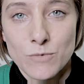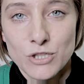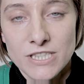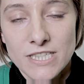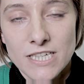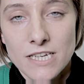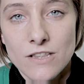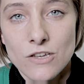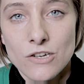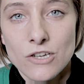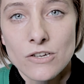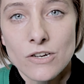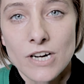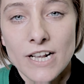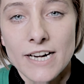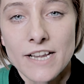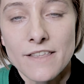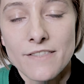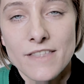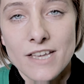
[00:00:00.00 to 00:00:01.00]
Hemos tenido que
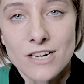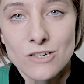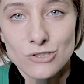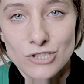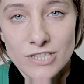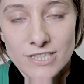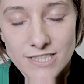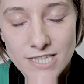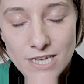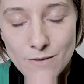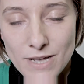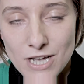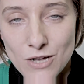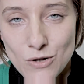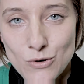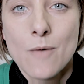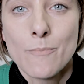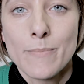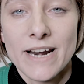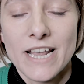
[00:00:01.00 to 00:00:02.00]
organizarnos desde
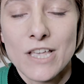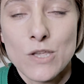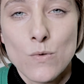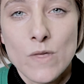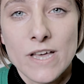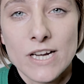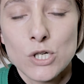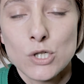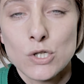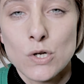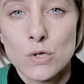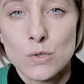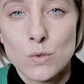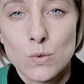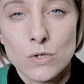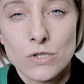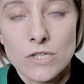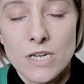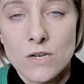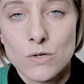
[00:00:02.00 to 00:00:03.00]
abajo para ayudarnos
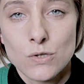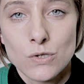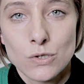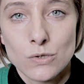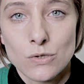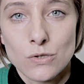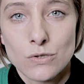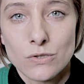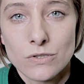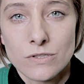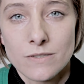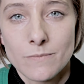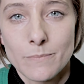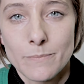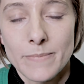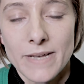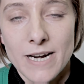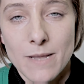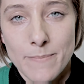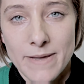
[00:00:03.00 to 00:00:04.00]
los unos a los otros
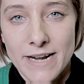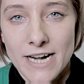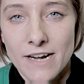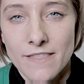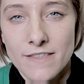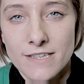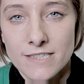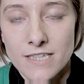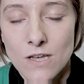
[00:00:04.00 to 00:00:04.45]
para parar